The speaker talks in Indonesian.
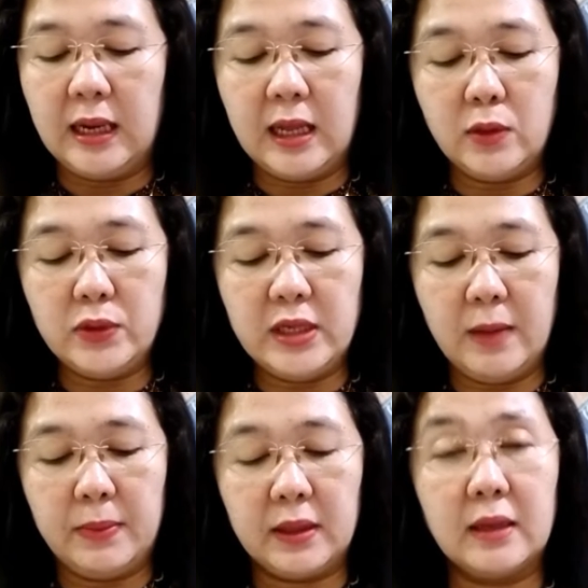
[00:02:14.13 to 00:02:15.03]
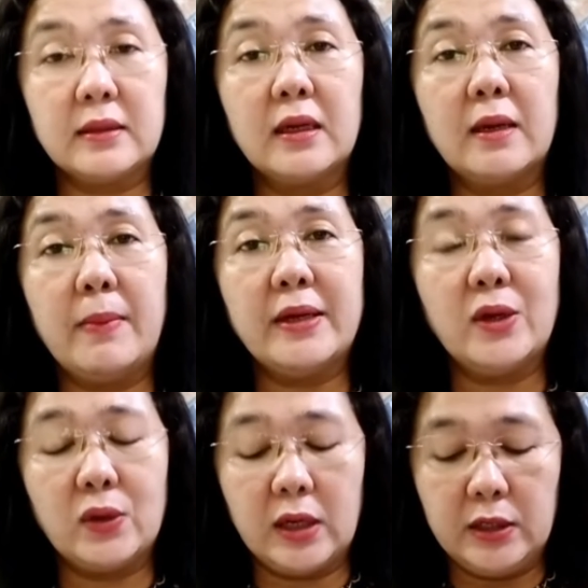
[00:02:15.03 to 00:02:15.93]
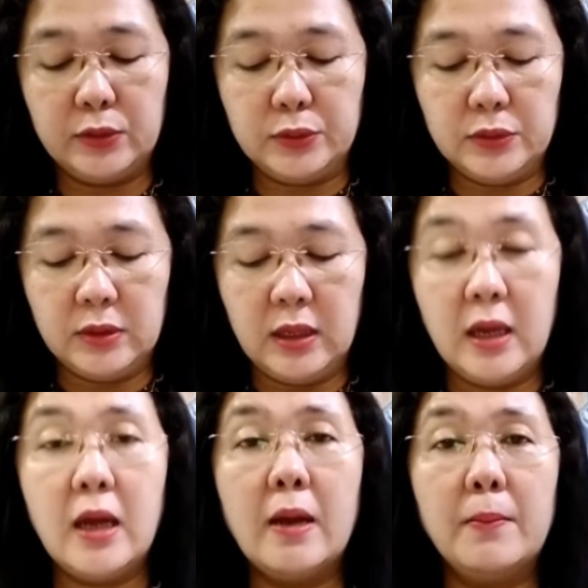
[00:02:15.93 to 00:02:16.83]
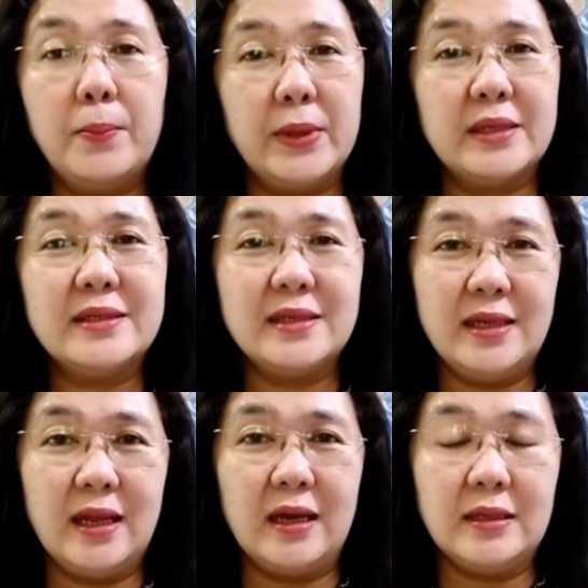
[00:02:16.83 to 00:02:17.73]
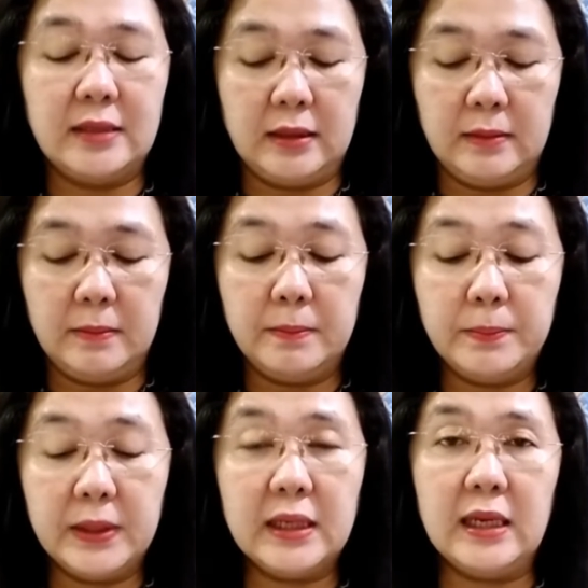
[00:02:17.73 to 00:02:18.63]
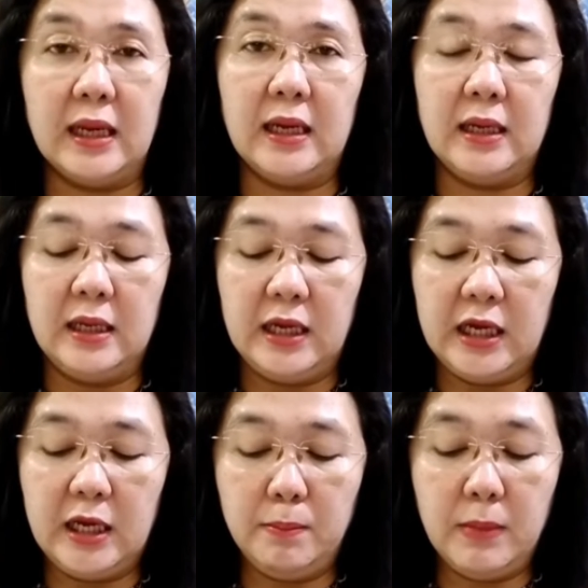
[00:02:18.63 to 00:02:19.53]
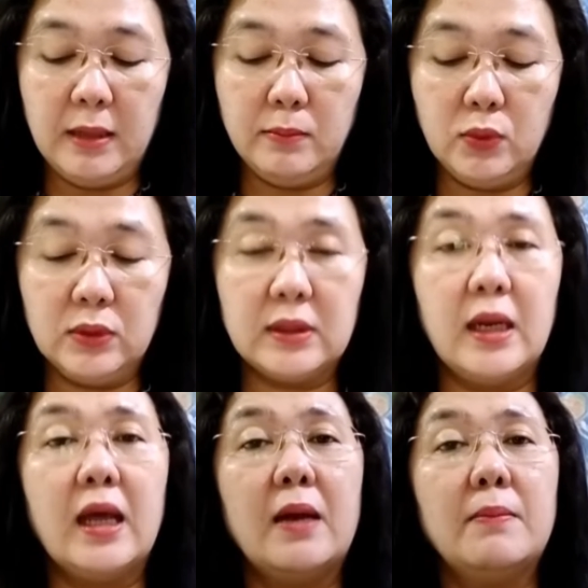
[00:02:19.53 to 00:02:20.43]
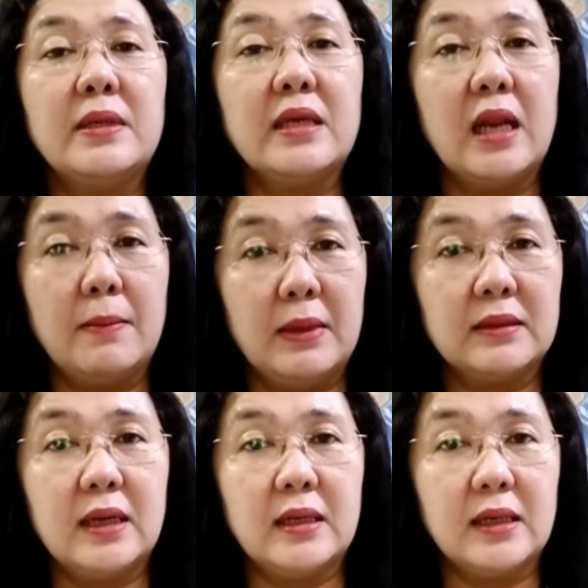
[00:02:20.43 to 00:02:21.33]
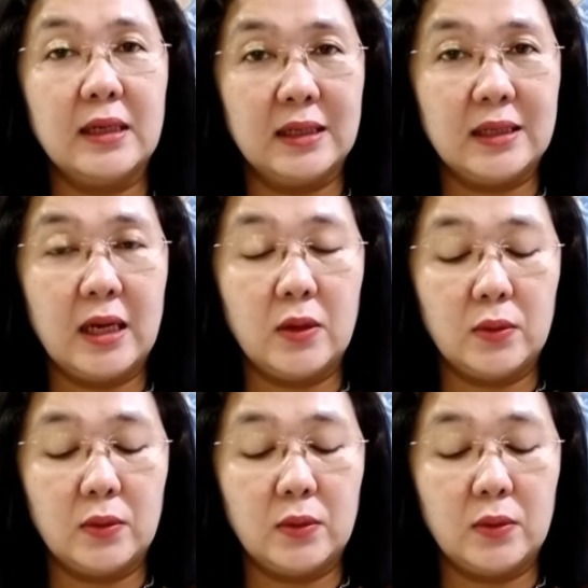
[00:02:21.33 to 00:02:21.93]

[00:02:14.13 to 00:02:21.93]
Lalu ia berkata kepada orang itu, "Berdirilah dan pergilah, imanmu telah menyelamatkan engkau."